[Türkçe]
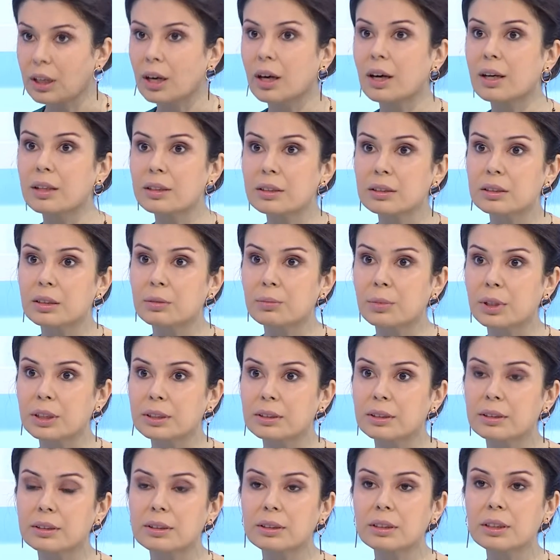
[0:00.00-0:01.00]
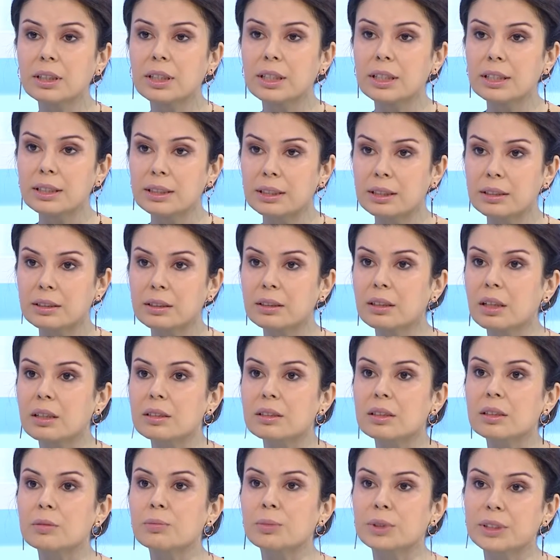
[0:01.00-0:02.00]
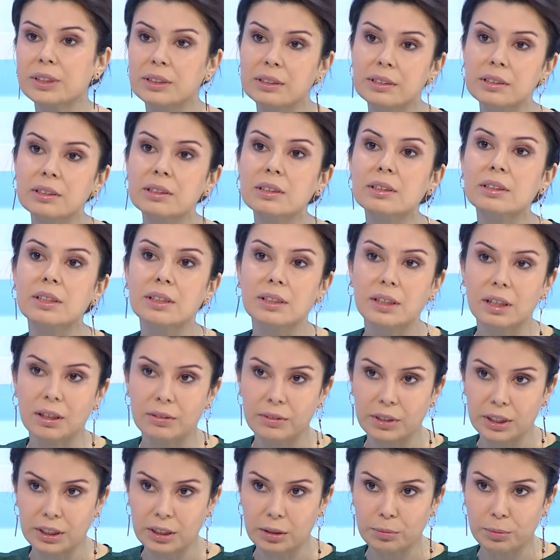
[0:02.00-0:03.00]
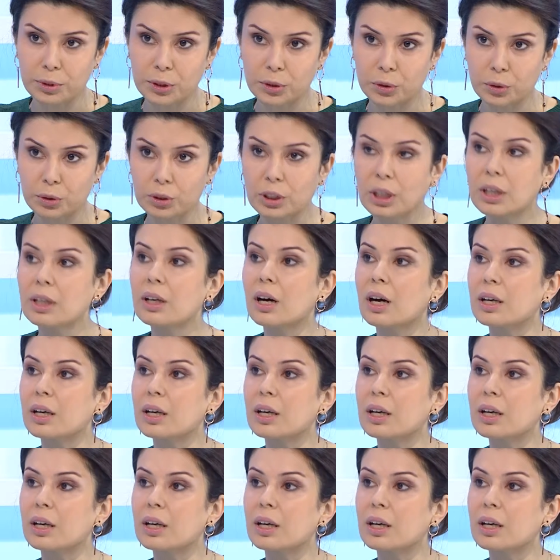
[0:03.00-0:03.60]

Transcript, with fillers: Aynı zamanda da sizin astigmatınızı da tedavi edebiliyor. Hmm.